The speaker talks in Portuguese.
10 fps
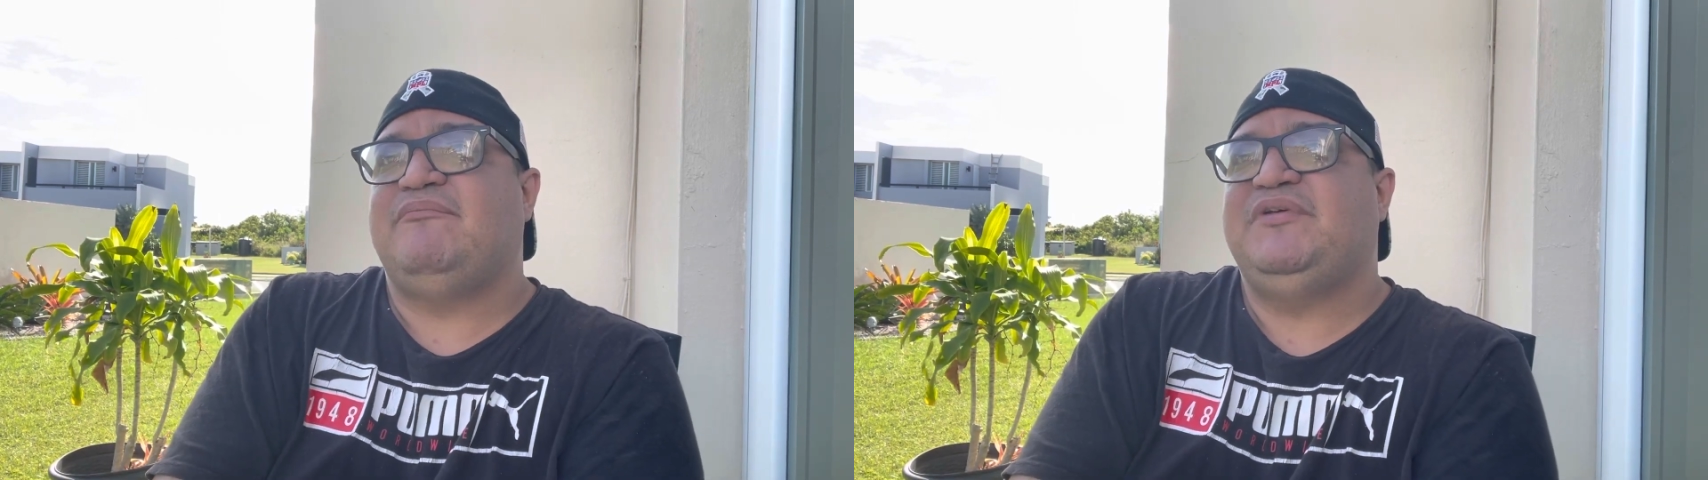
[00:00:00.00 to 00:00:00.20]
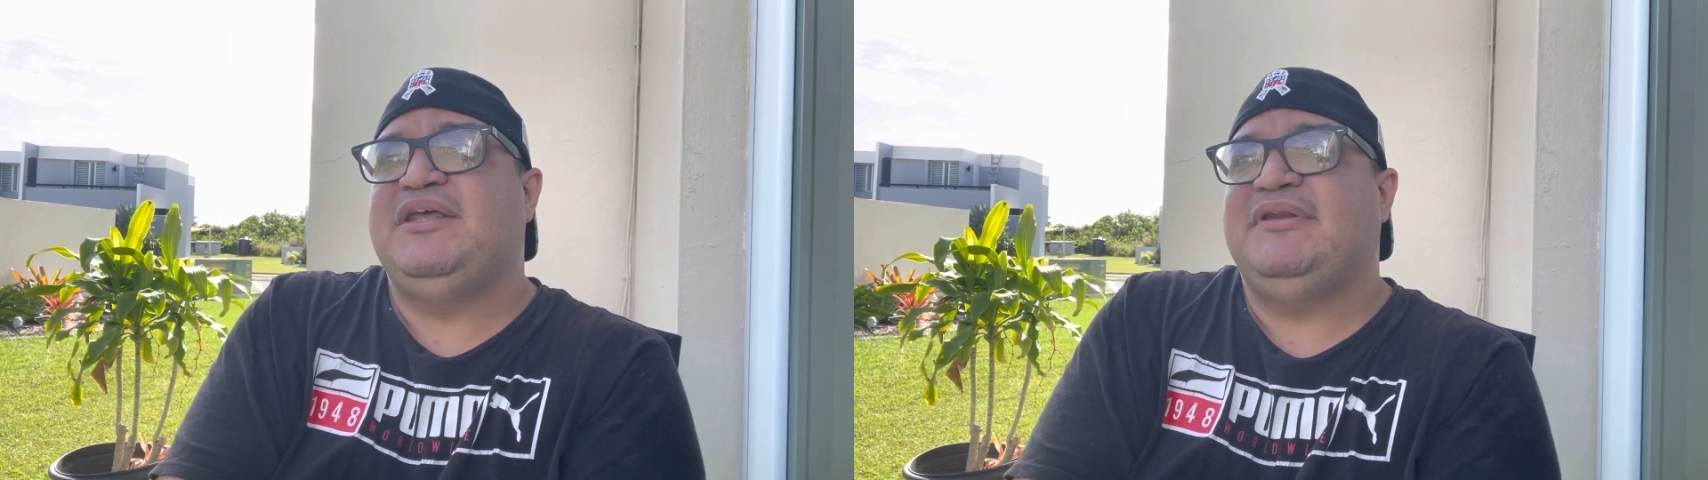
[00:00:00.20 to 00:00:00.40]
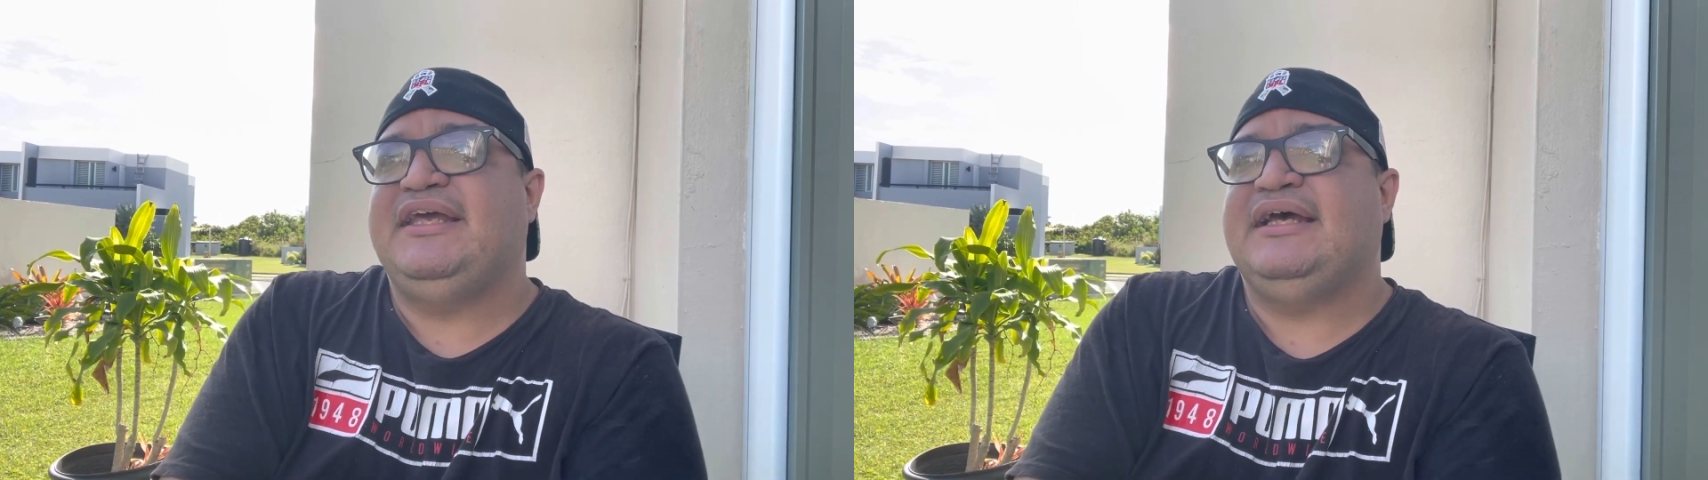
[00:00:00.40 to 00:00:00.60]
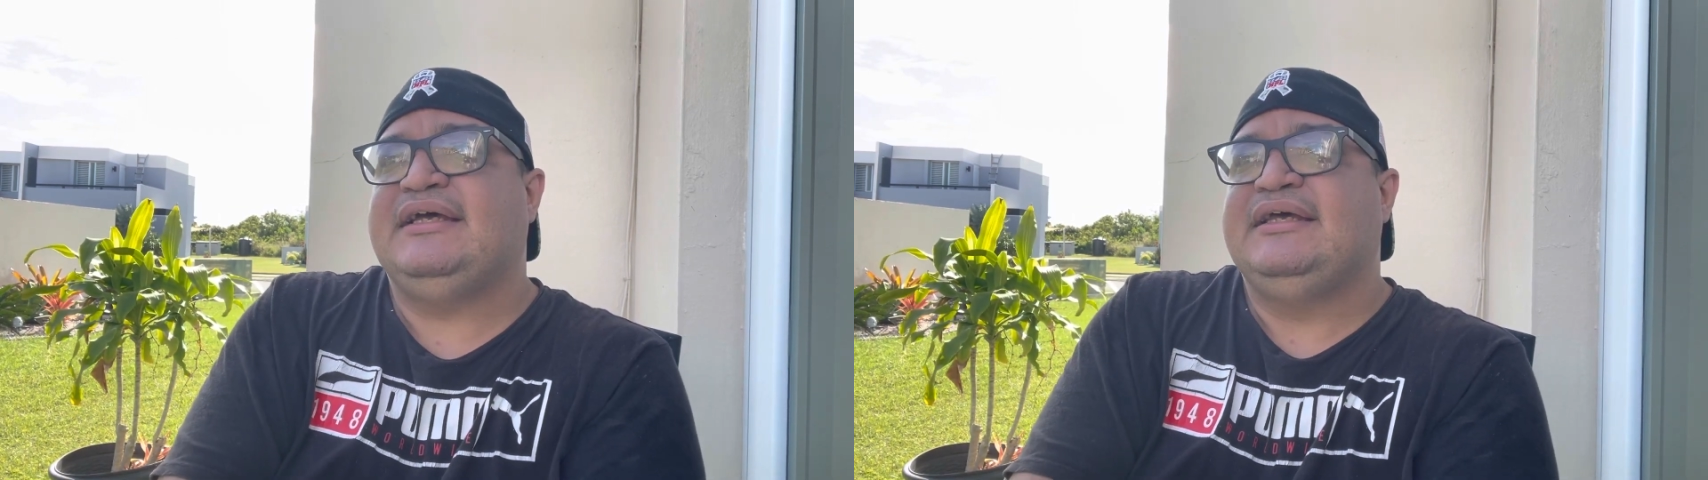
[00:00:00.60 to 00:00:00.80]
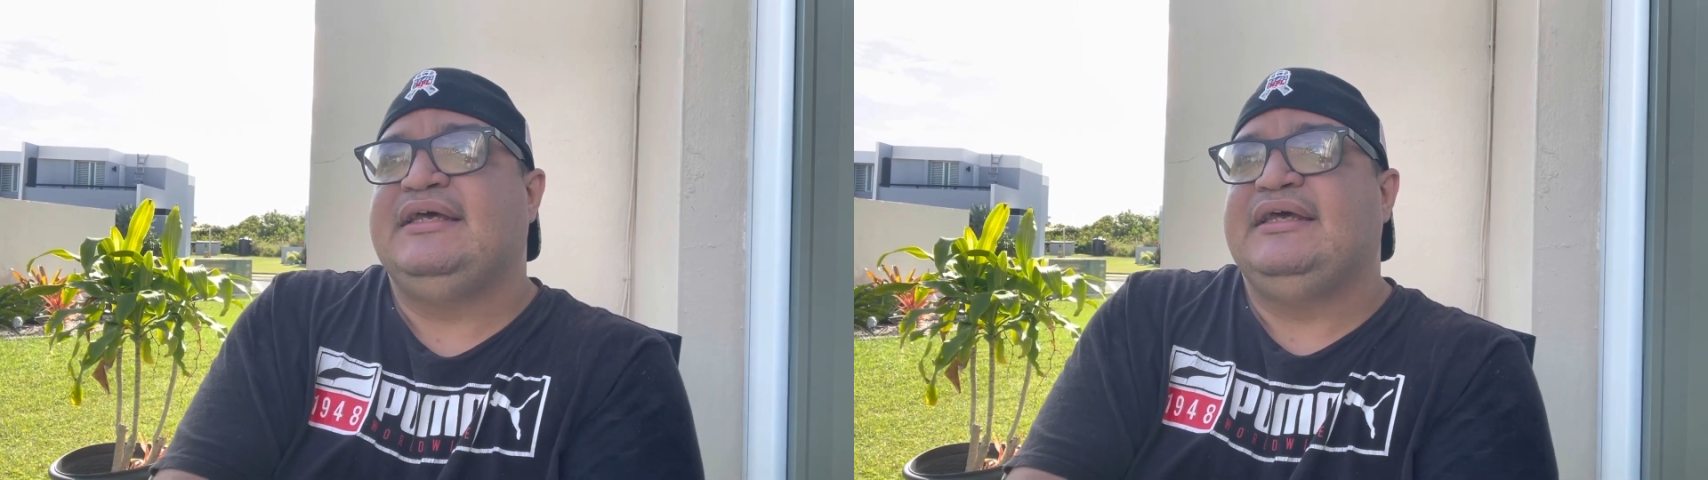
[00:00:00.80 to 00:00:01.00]

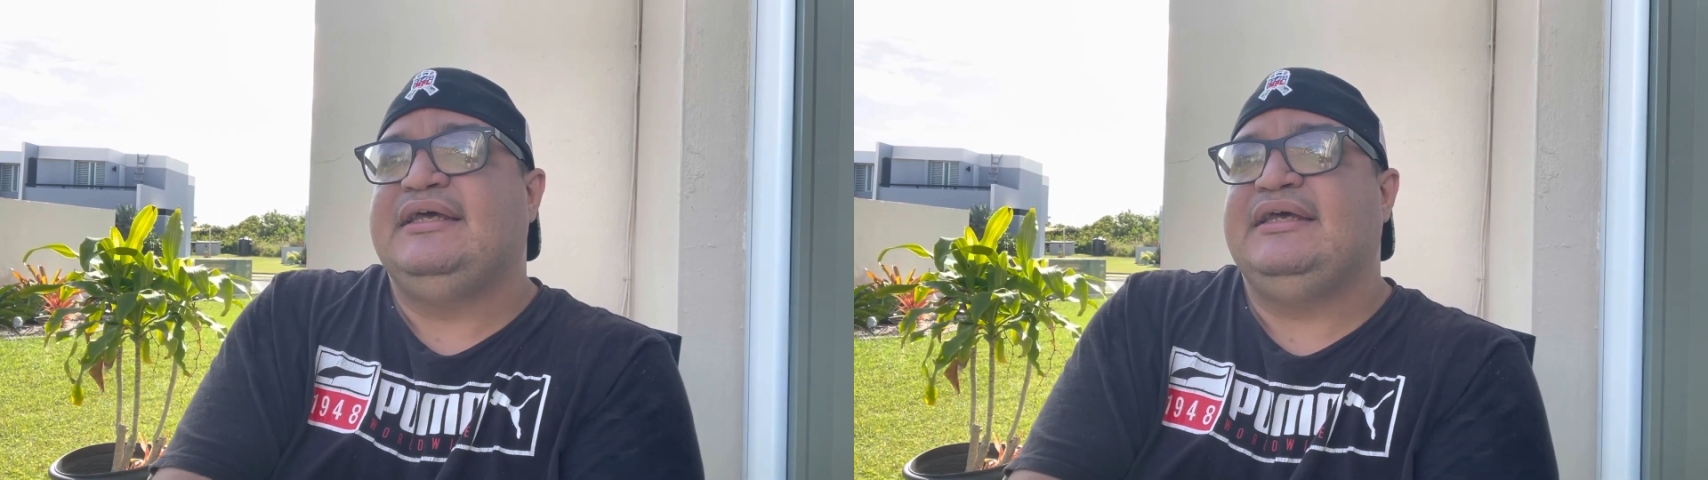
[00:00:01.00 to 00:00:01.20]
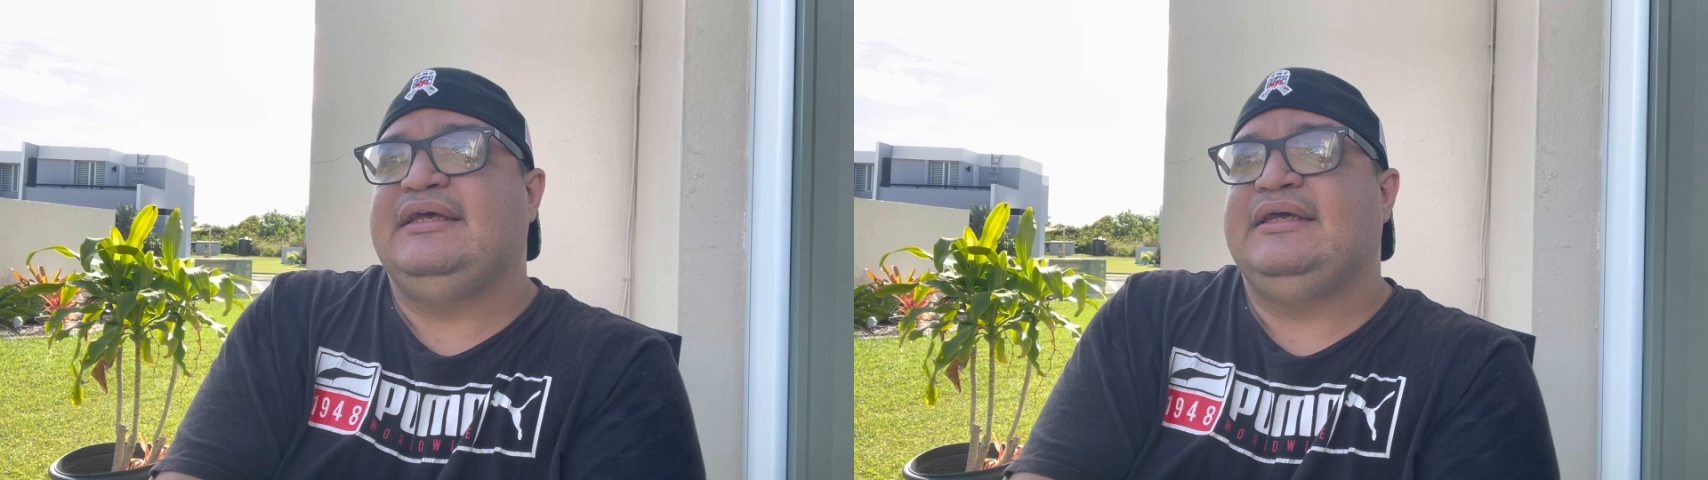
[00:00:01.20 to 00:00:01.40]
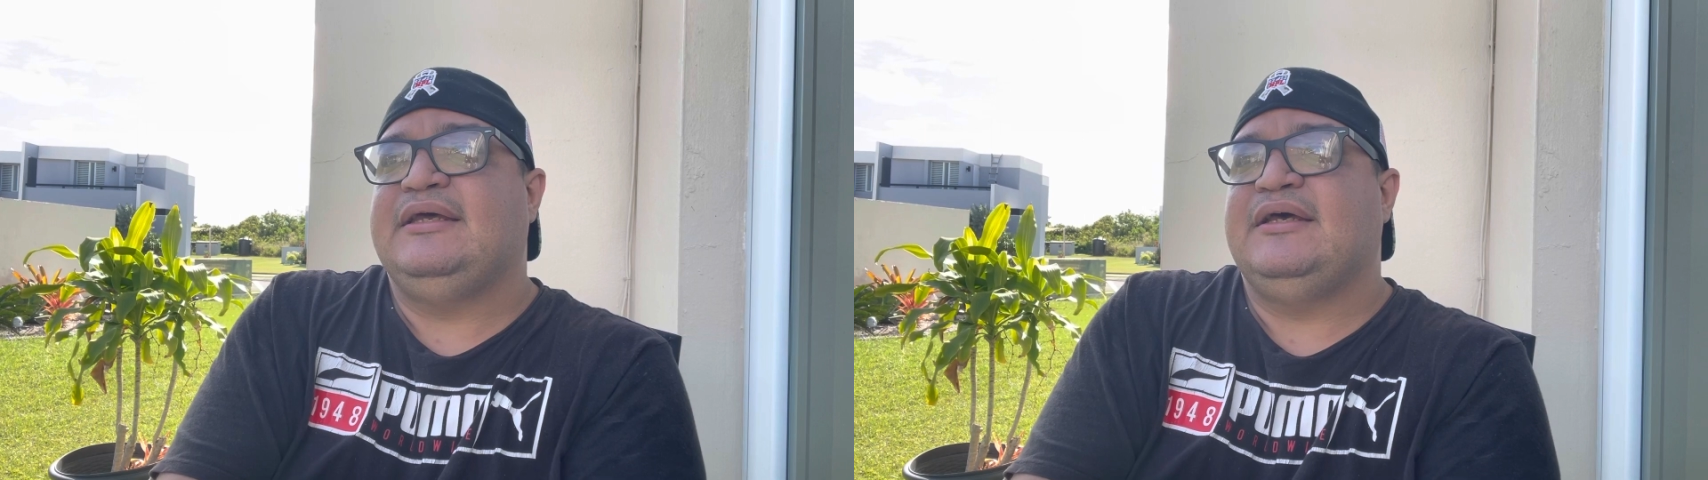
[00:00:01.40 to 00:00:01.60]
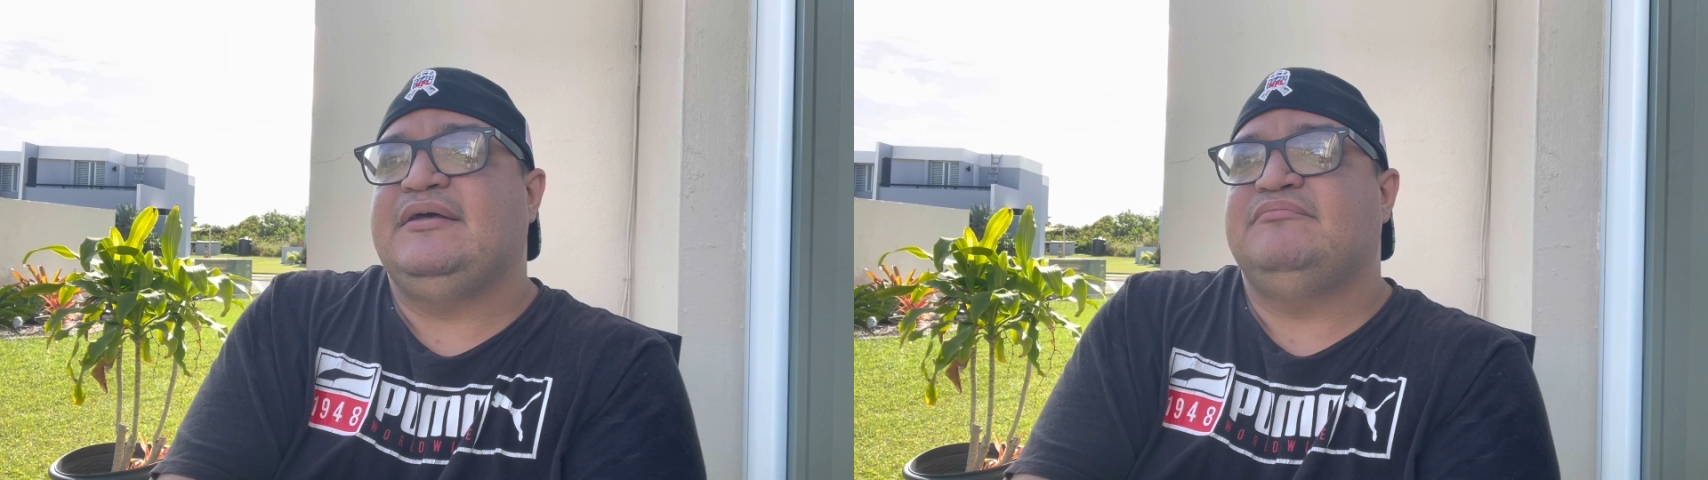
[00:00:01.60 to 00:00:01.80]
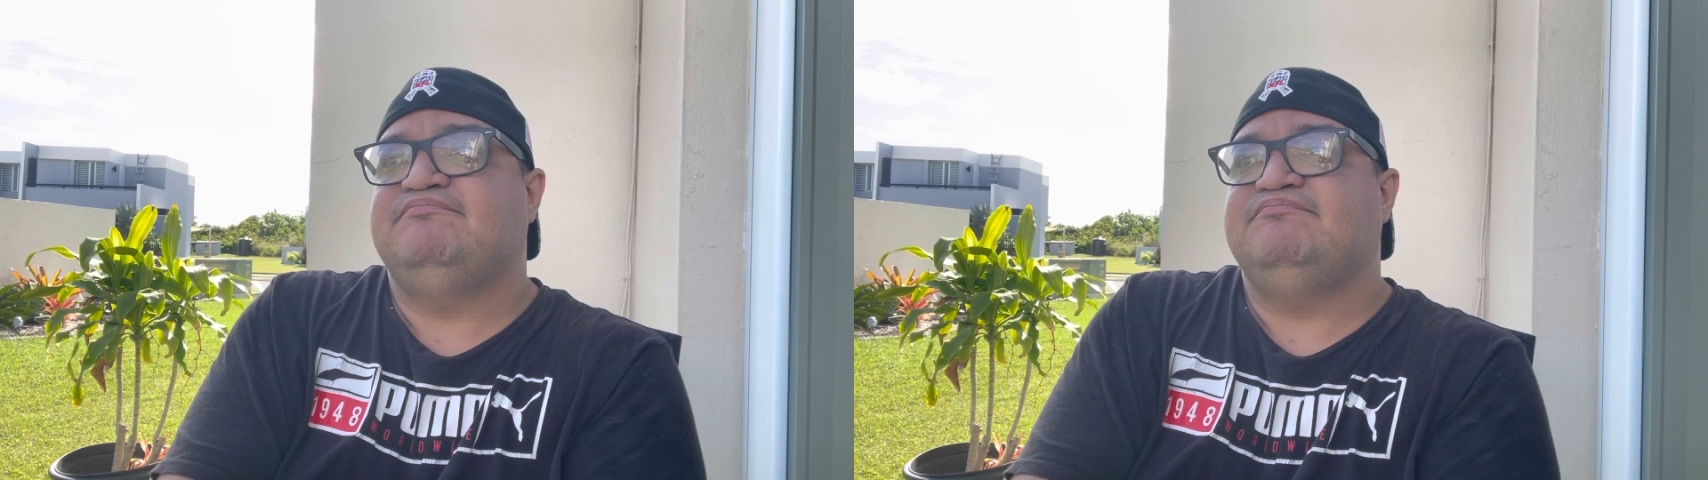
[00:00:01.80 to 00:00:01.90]
Bíblia é,